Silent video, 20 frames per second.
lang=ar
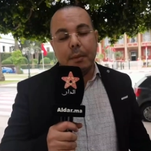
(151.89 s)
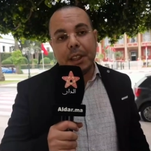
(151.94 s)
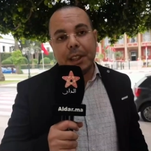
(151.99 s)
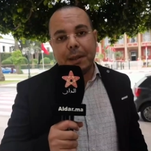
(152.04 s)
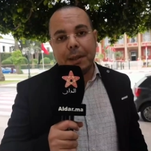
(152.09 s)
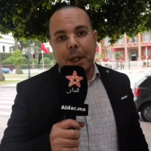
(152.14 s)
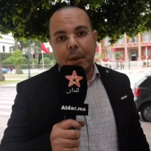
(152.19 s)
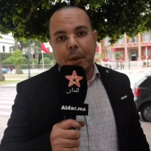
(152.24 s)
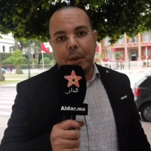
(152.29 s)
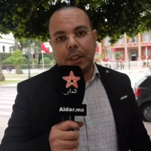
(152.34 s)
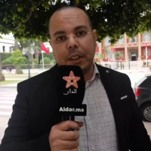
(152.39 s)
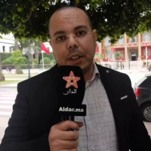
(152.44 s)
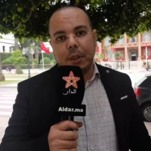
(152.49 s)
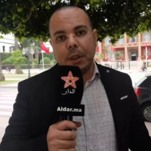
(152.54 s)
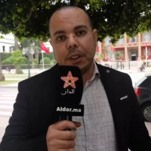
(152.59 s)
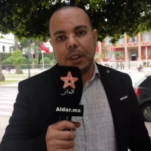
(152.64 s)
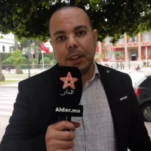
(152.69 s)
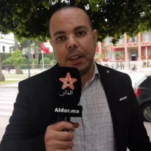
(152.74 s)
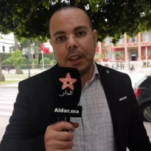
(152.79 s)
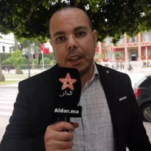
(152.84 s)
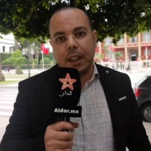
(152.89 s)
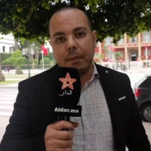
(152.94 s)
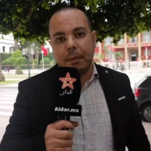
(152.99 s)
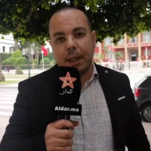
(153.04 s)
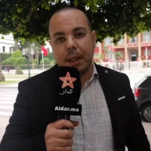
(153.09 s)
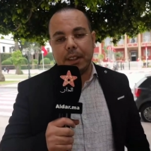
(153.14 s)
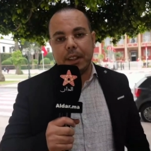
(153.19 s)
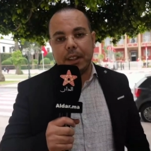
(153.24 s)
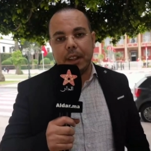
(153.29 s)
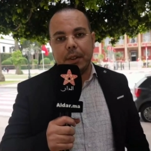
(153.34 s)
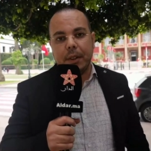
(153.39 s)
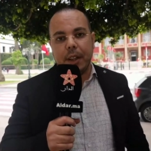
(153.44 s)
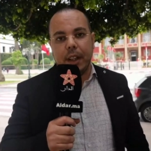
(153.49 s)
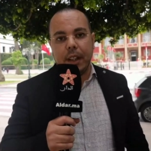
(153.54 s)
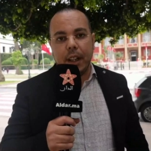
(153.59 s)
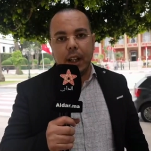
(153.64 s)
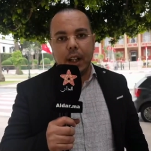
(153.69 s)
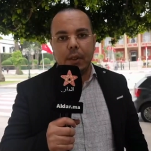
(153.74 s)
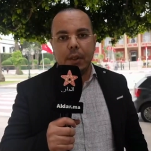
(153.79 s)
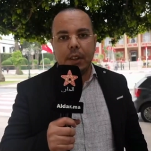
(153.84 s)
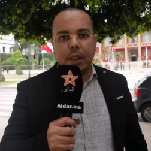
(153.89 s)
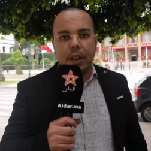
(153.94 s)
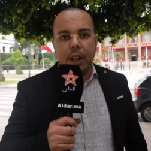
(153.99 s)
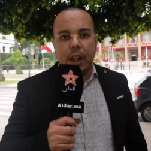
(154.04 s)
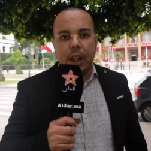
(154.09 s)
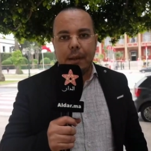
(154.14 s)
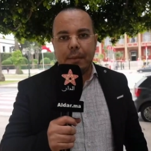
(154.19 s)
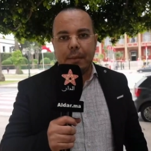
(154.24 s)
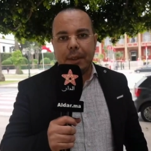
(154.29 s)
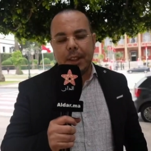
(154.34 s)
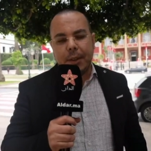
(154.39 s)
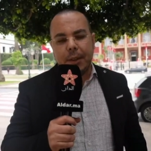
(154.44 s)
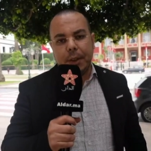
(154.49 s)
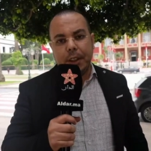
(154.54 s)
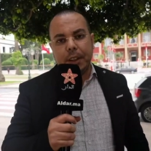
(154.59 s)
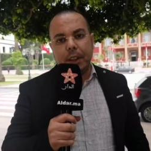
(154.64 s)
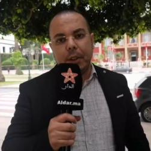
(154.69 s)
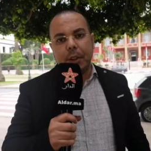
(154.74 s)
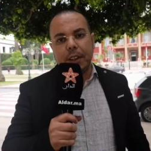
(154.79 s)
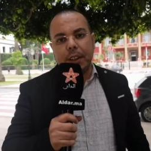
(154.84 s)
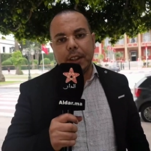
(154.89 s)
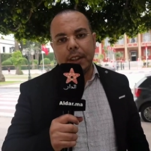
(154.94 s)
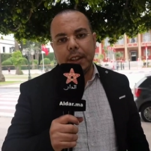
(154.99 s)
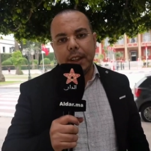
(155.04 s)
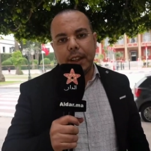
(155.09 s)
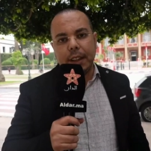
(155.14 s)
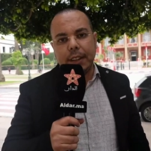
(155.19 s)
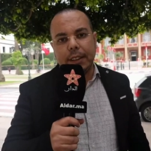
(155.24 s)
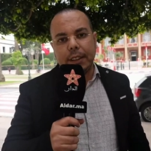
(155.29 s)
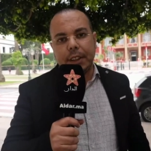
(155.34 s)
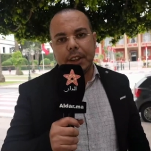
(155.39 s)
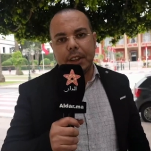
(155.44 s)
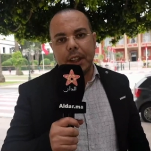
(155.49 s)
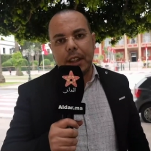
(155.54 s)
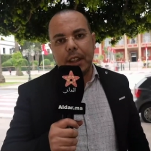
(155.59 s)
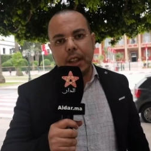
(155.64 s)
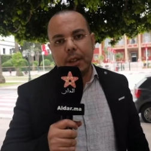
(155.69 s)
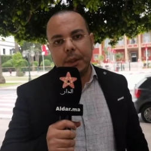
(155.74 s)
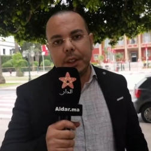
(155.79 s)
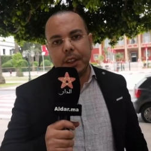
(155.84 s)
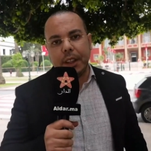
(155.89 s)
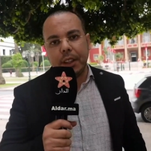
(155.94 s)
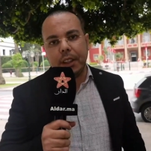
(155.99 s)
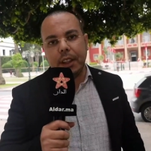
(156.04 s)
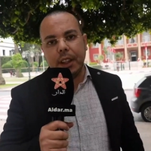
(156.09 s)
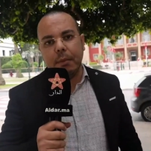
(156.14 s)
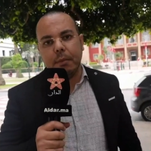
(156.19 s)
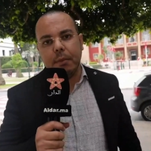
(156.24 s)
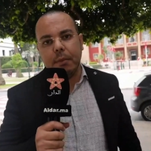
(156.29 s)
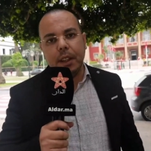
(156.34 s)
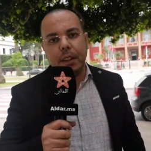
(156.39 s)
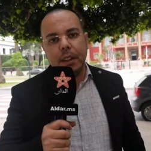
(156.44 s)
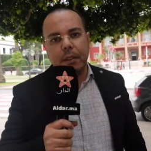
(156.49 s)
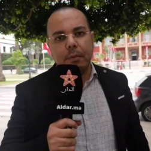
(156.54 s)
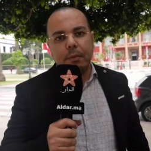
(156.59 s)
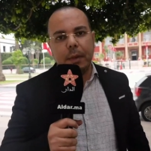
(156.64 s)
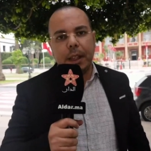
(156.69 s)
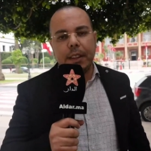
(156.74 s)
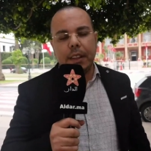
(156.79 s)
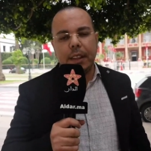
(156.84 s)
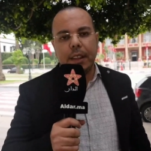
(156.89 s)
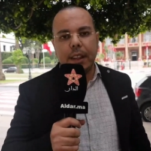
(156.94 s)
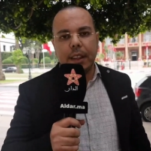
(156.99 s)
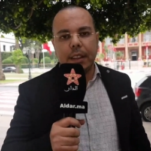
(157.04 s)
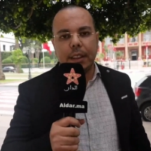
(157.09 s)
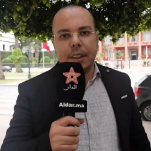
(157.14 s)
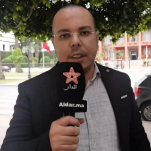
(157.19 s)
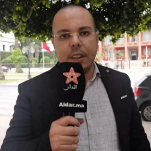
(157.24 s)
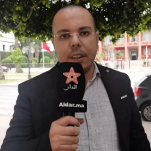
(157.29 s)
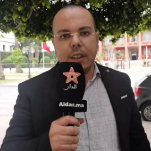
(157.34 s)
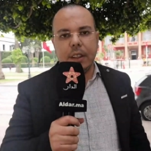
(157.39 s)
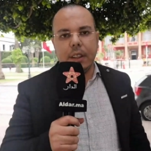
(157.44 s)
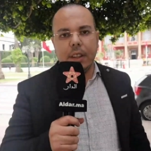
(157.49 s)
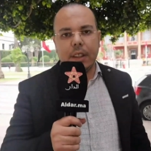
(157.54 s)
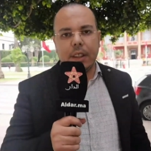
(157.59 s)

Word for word: المس بالوحدة الوطنية كما أسلفنا القول المس بالوحدة الوطنية يتجلى في تقديم مدينة